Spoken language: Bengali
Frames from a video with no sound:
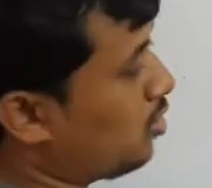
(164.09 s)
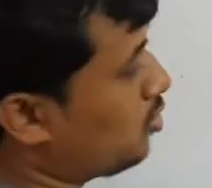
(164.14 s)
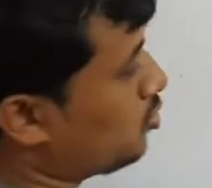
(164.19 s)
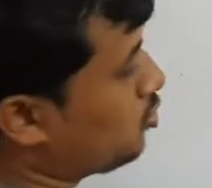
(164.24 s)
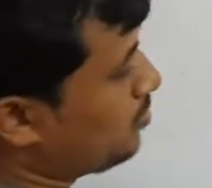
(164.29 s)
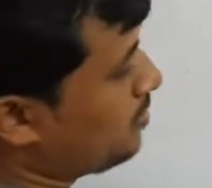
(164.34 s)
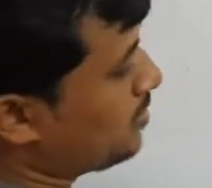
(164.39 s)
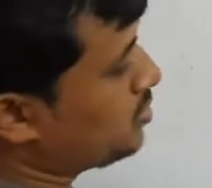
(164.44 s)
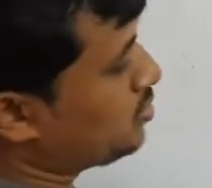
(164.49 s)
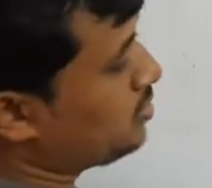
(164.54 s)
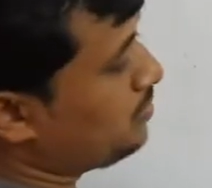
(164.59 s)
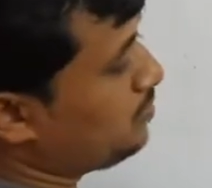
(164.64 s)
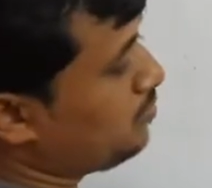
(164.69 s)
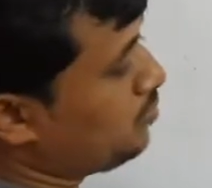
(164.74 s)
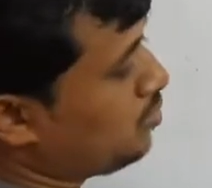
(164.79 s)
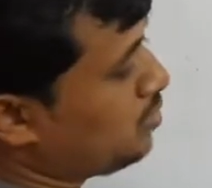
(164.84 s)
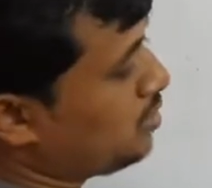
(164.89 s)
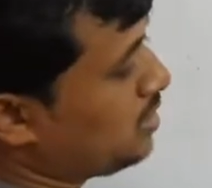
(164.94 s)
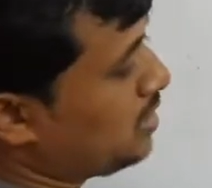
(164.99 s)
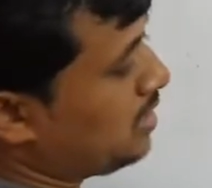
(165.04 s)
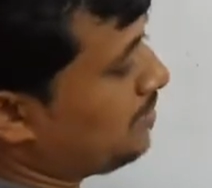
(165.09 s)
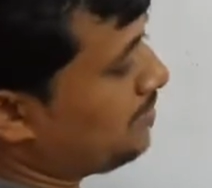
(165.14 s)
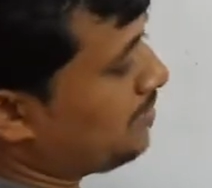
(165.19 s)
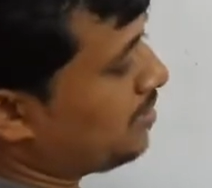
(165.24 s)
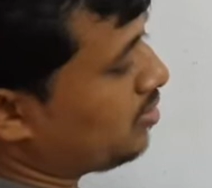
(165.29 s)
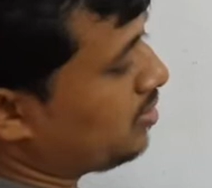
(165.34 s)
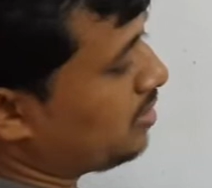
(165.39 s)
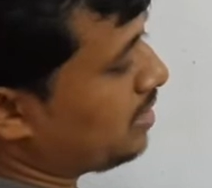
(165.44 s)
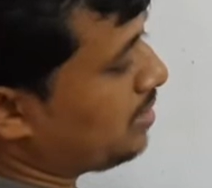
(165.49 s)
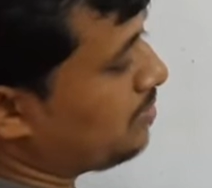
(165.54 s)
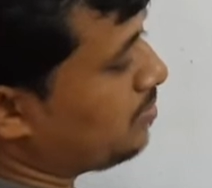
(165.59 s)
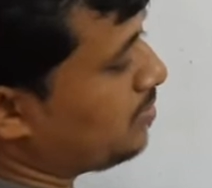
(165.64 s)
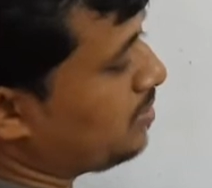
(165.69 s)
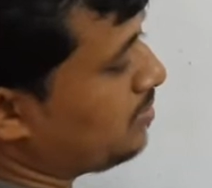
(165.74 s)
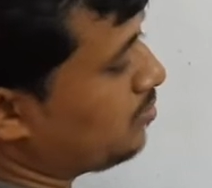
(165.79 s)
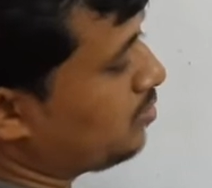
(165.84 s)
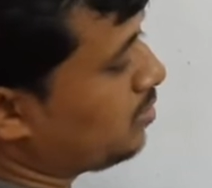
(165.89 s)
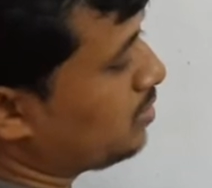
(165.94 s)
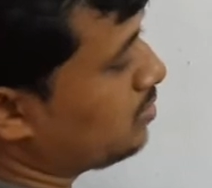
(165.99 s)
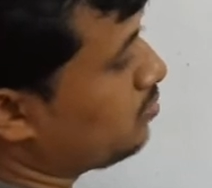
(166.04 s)
অথবা যদি বুঝতে না পারো এটা
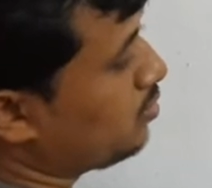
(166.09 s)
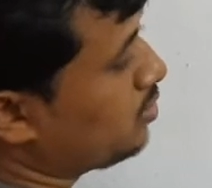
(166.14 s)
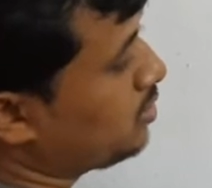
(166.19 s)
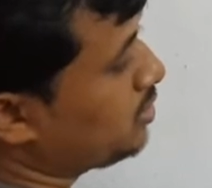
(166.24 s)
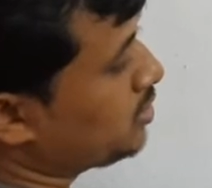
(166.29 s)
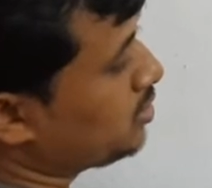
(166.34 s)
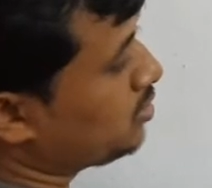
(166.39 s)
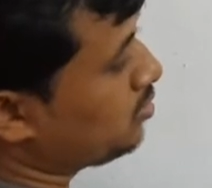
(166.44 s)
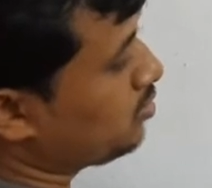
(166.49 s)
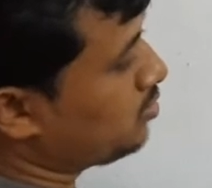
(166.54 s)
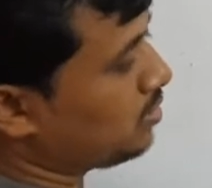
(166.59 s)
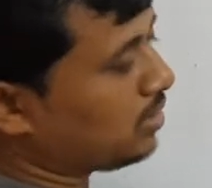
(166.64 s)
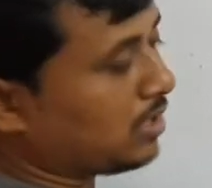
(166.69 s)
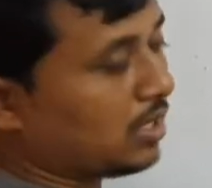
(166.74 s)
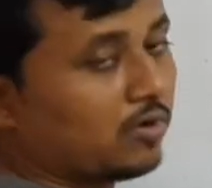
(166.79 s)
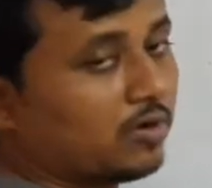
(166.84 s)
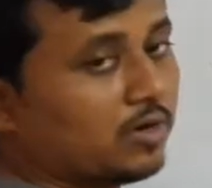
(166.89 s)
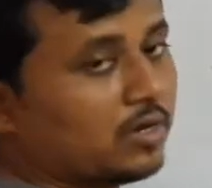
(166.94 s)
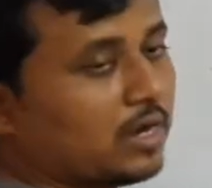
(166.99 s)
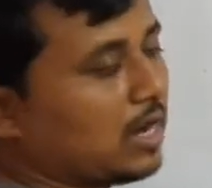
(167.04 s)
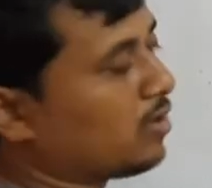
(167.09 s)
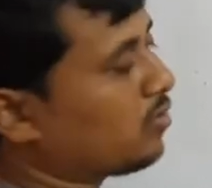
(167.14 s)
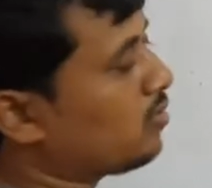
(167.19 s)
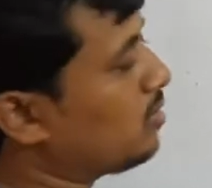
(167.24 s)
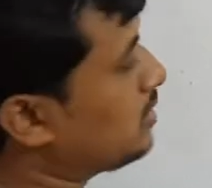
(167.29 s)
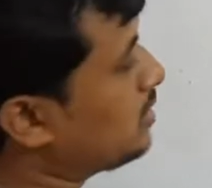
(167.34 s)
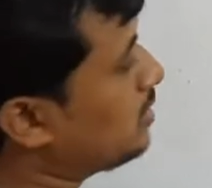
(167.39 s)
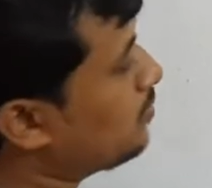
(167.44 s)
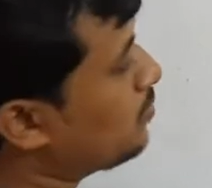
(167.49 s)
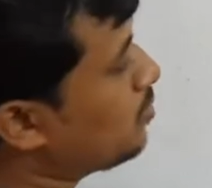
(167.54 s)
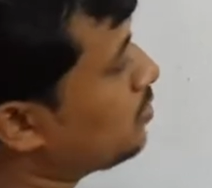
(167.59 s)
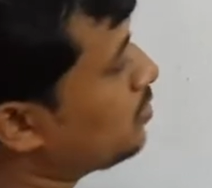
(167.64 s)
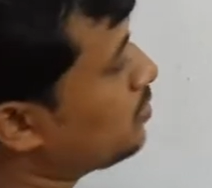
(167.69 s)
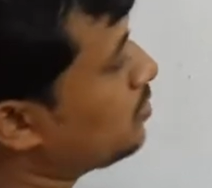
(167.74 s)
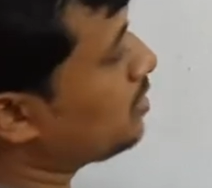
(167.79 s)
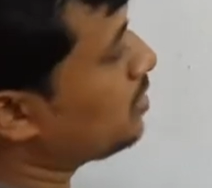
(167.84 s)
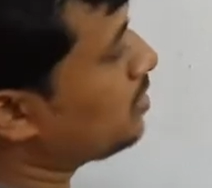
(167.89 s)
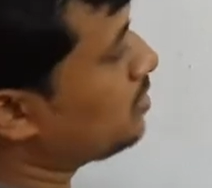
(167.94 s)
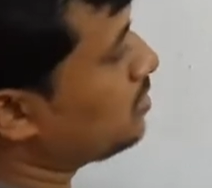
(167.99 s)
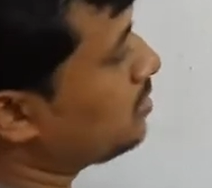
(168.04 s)
বিপরীত বহিস্থকোণ তাহলে আরও একটা পথ
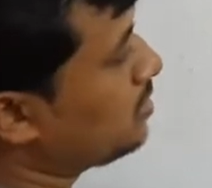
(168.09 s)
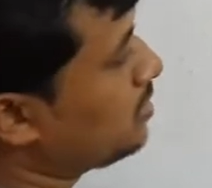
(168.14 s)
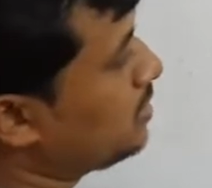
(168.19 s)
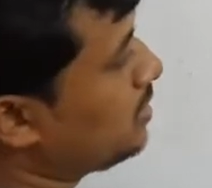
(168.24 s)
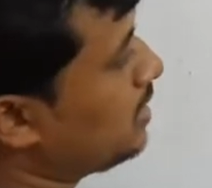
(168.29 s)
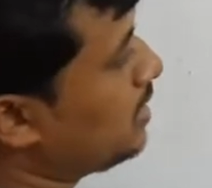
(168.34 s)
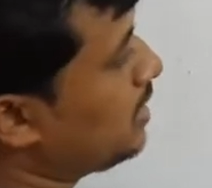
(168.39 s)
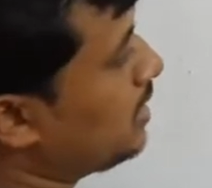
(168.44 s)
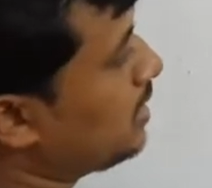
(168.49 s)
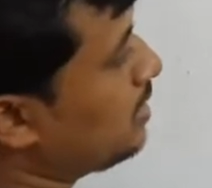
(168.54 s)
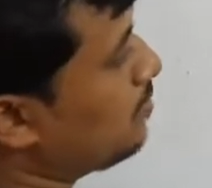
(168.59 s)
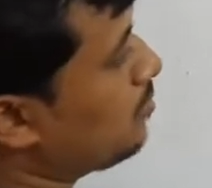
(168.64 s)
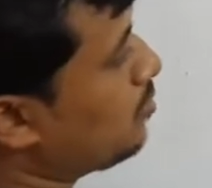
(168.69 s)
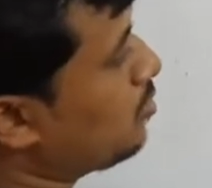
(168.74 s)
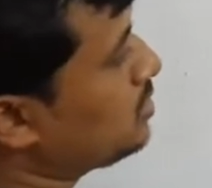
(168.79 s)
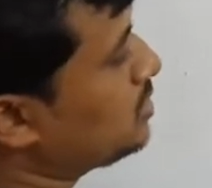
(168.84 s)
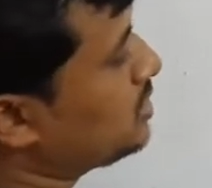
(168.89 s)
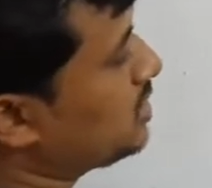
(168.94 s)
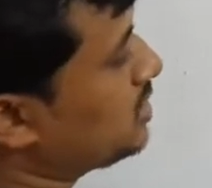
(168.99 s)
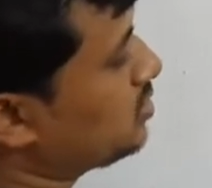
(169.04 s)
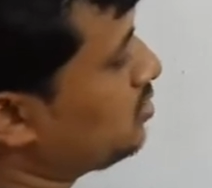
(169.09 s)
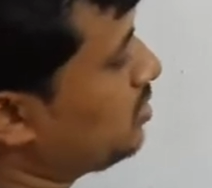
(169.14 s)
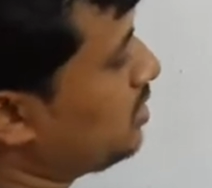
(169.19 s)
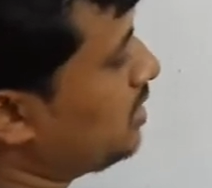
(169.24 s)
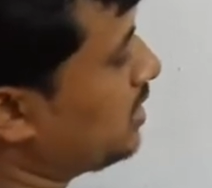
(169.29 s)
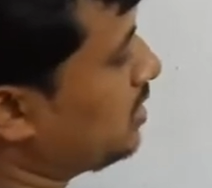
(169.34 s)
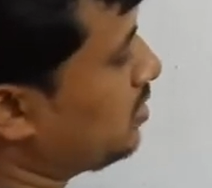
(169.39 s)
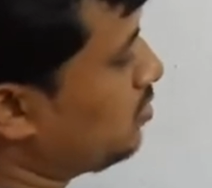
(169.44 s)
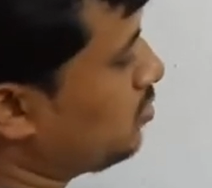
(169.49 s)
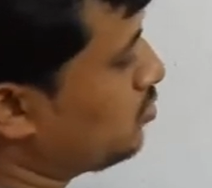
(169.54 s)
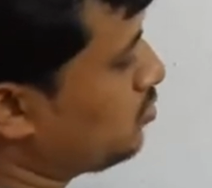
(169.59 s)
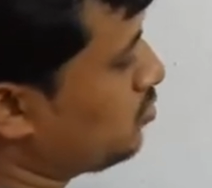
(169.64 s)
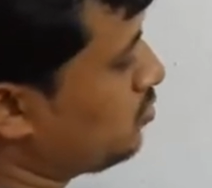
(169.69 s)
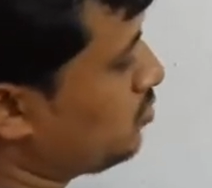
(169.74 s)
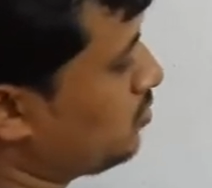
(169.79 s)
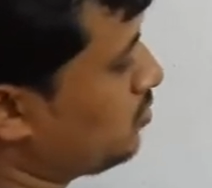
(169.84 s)
থাকে এটা পঞ্চাশ হলে এটা কত